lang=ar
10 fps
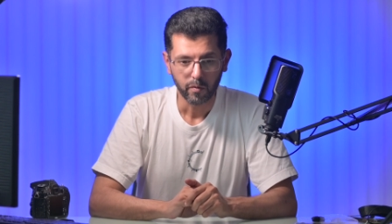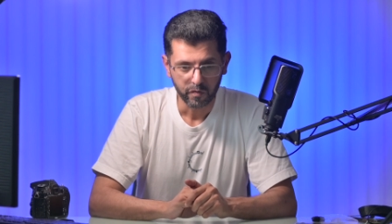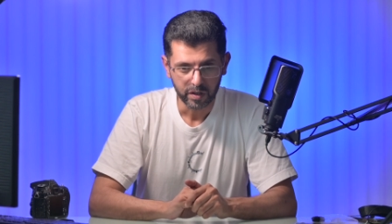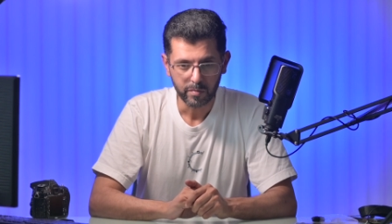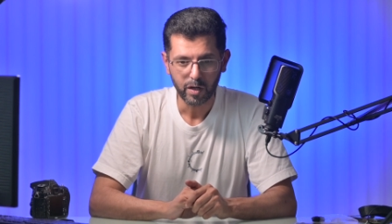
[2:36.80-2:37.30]

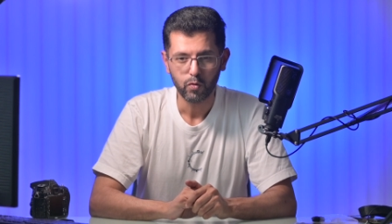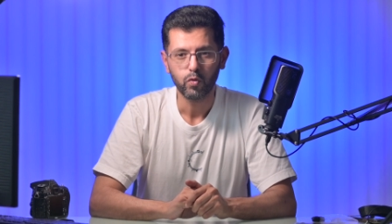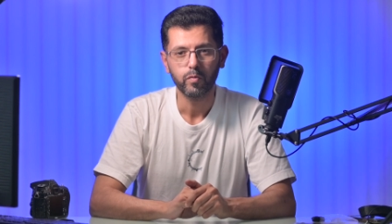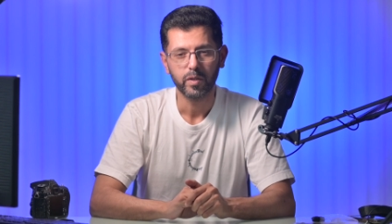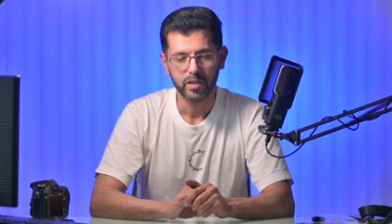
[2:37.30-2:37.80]
في
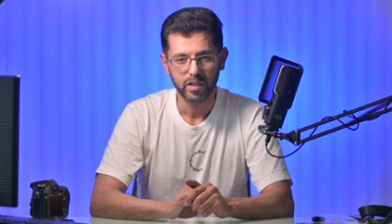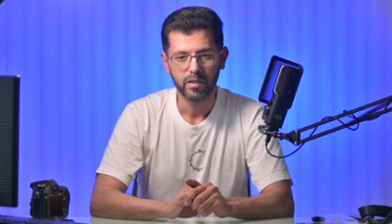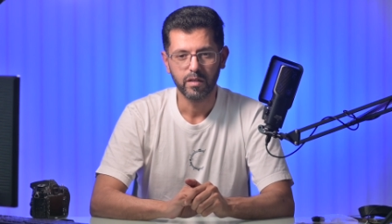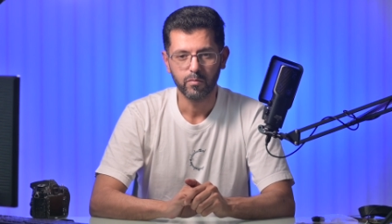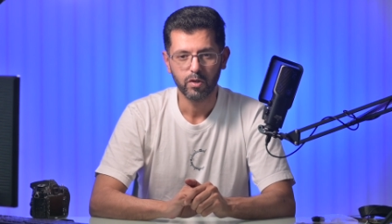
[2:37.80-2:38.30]
معلومه
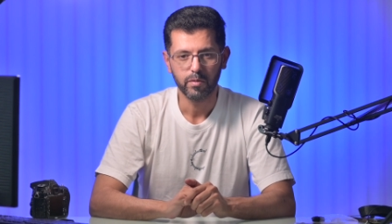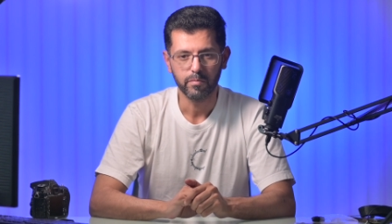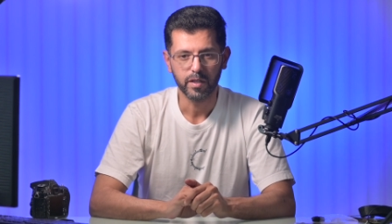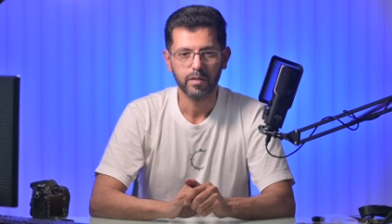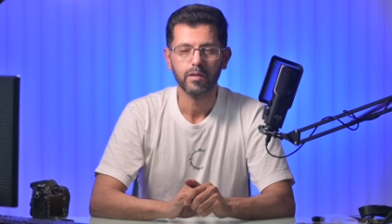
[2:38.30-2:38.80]
جدا
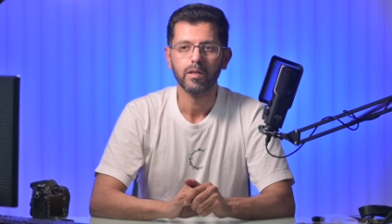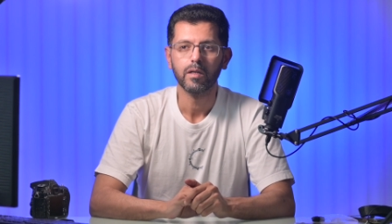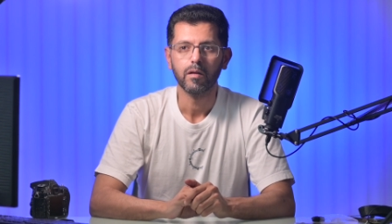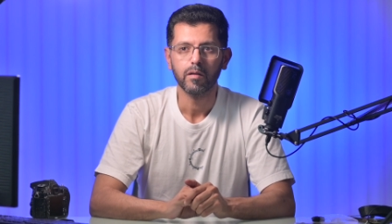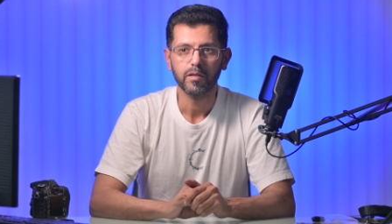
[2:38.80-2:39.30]
مهمه
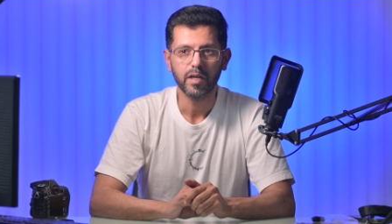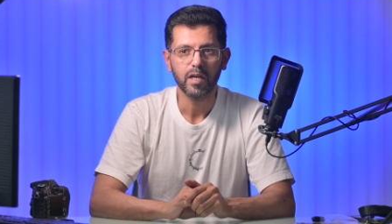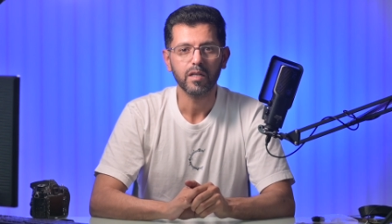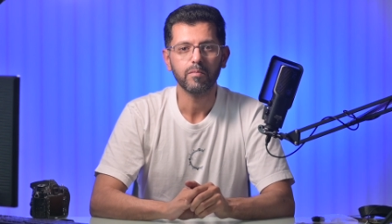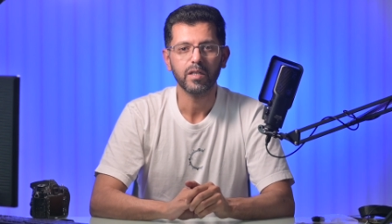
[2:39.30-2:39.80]

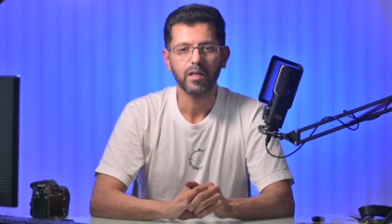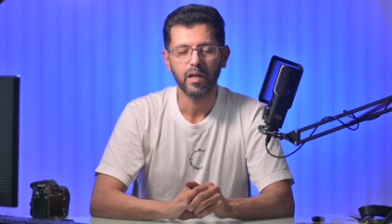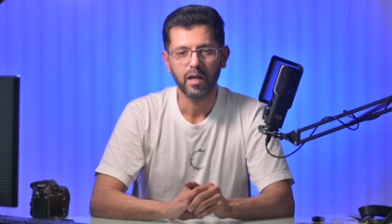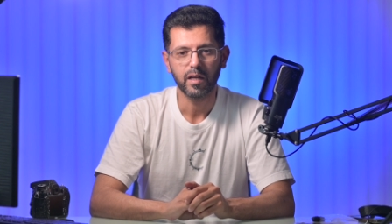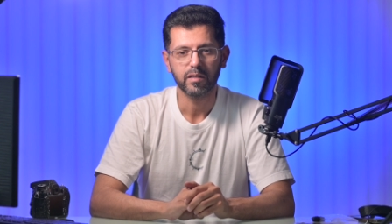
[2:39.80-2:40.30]
دائما
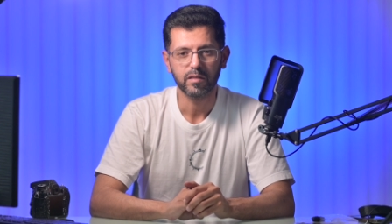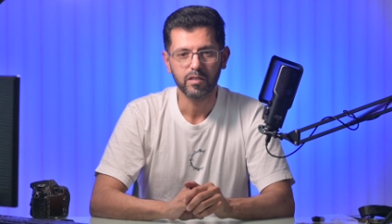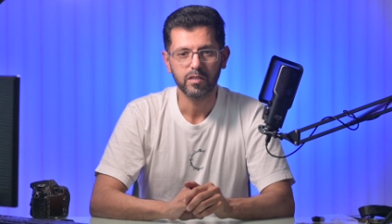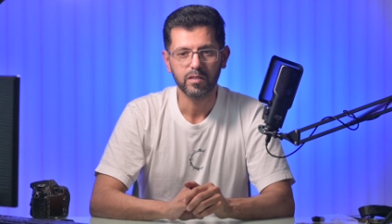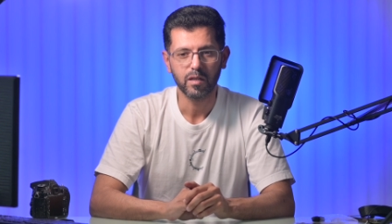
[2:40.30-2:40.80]
لا
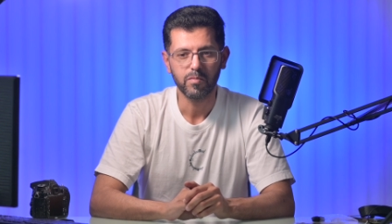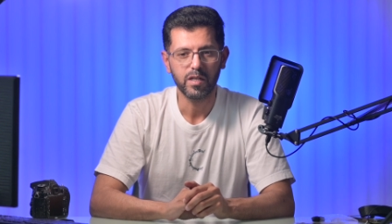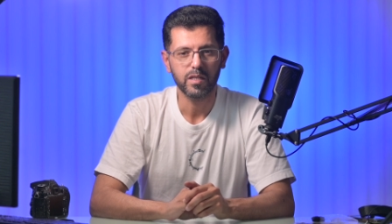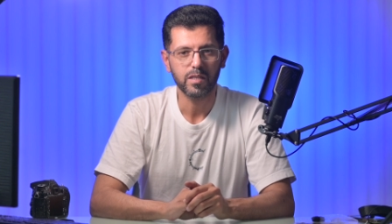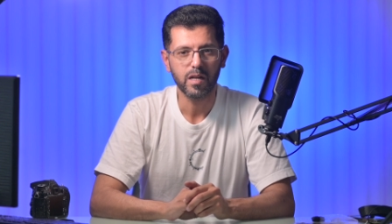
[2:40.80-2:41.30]

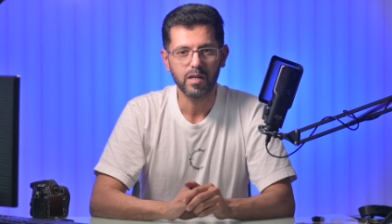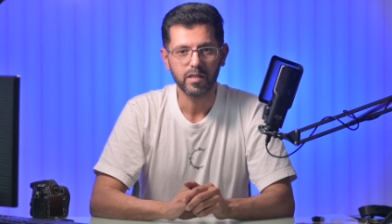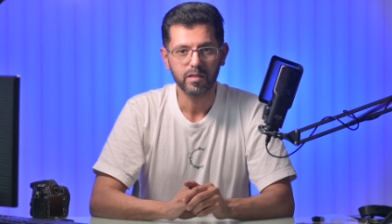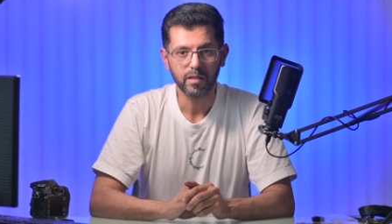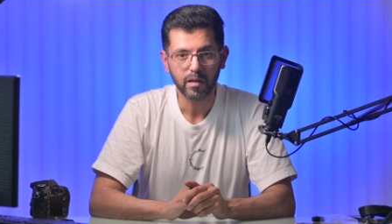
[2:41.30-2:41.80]
تستمع الى
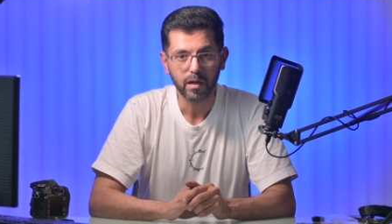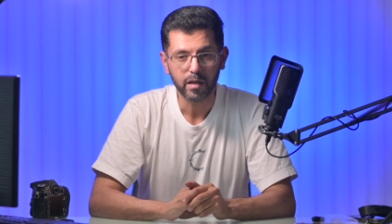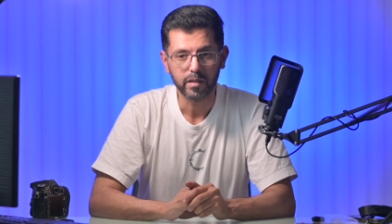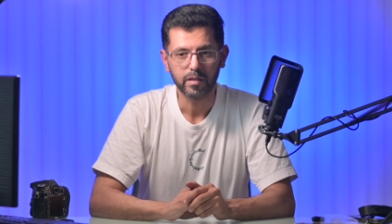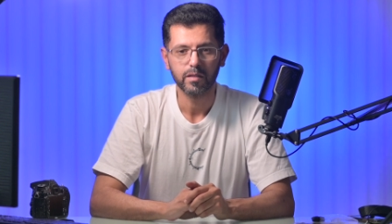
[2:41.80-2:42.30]

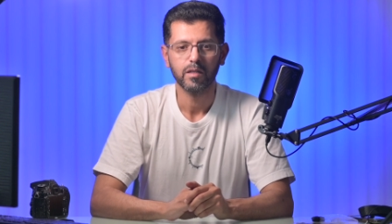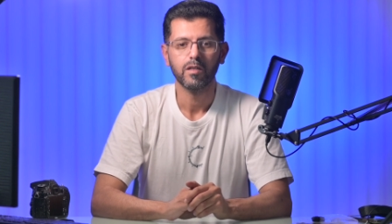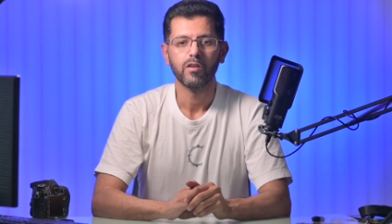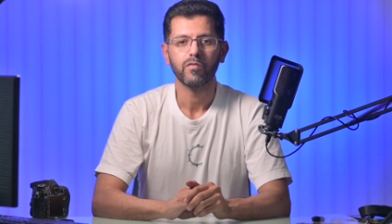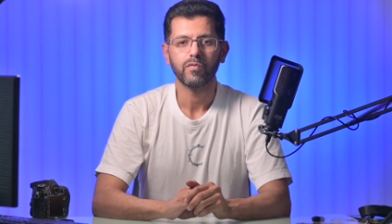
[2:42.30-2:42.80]
الانتقاد
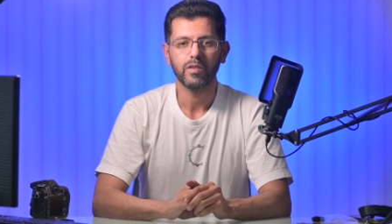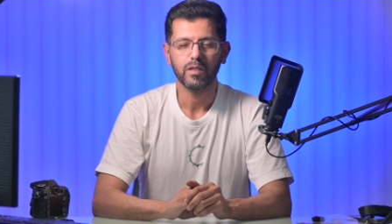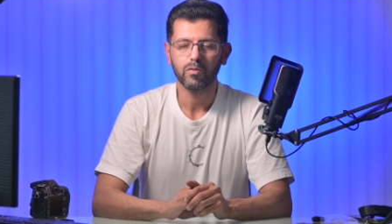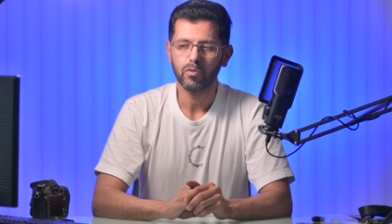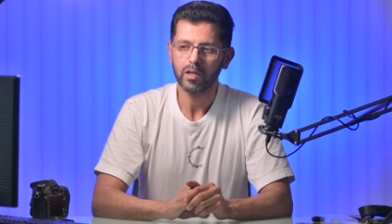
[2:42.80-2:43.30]
في
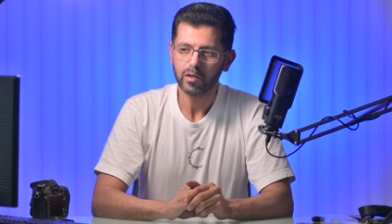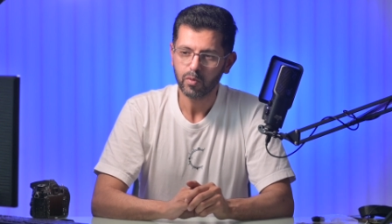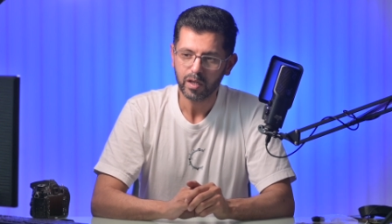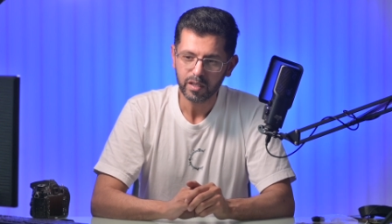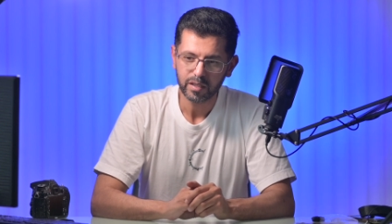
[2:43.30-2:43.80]
يقول لك
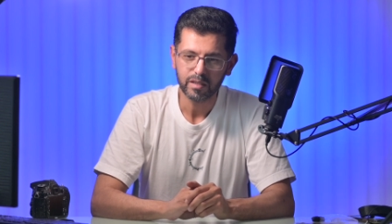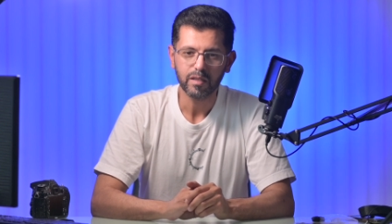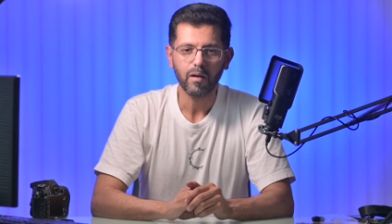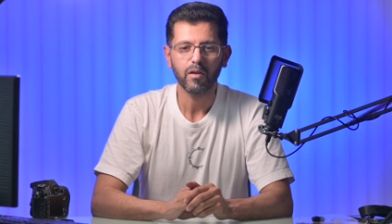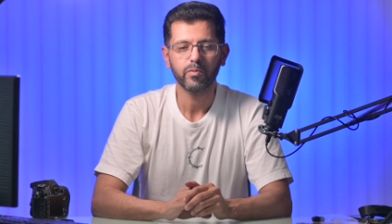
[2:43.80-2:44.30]
واحد
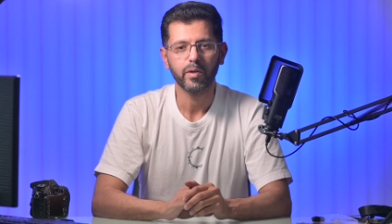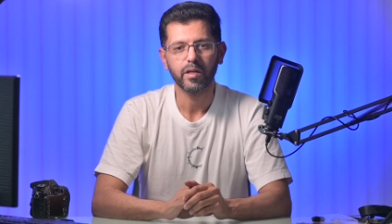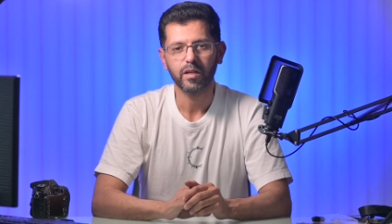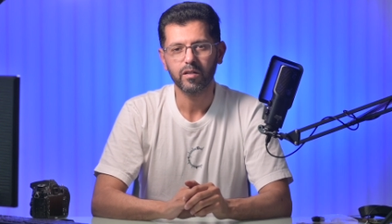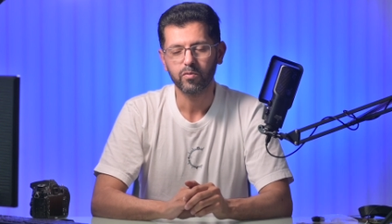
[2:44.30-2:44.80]
انتقاد
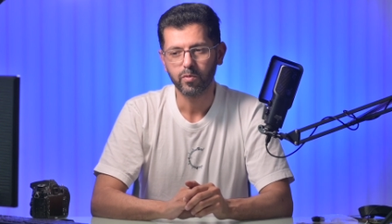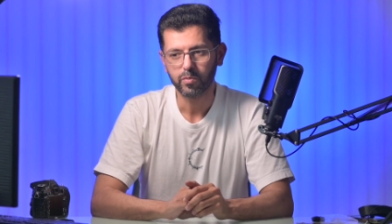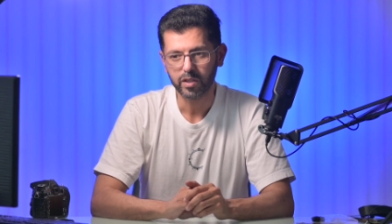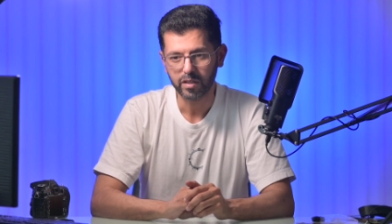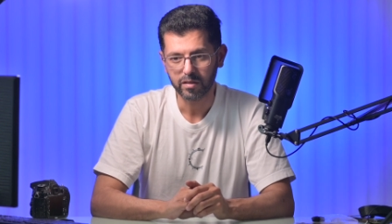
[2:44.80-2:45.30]
بناء
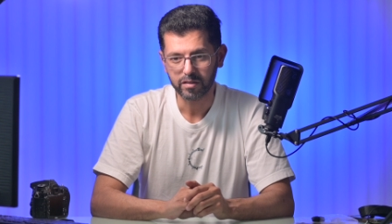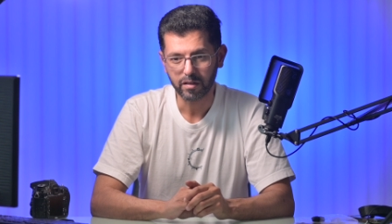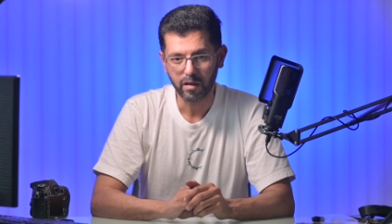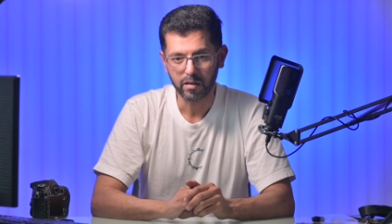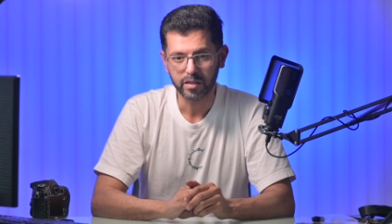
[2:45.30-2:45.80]
وممكن
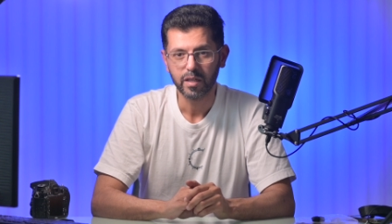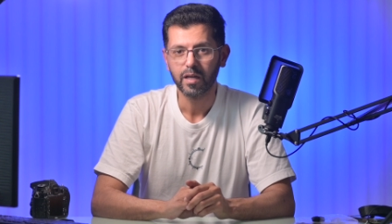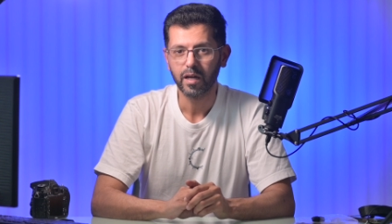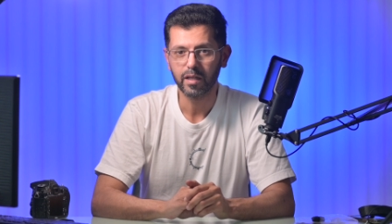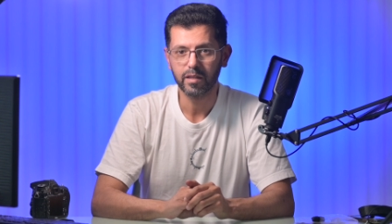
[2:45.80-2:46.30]
انتقاد
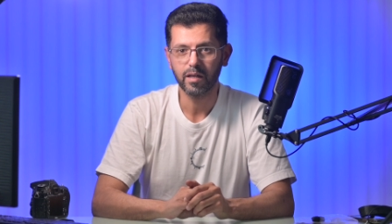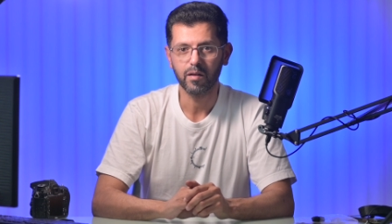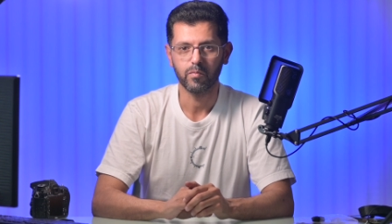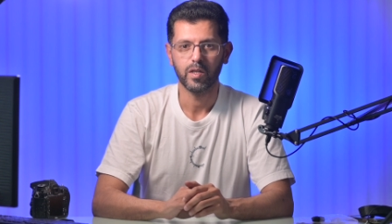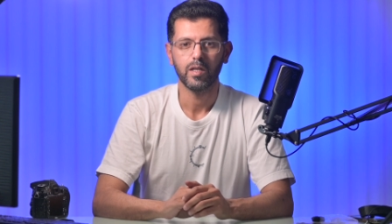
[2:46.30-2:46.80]
هدام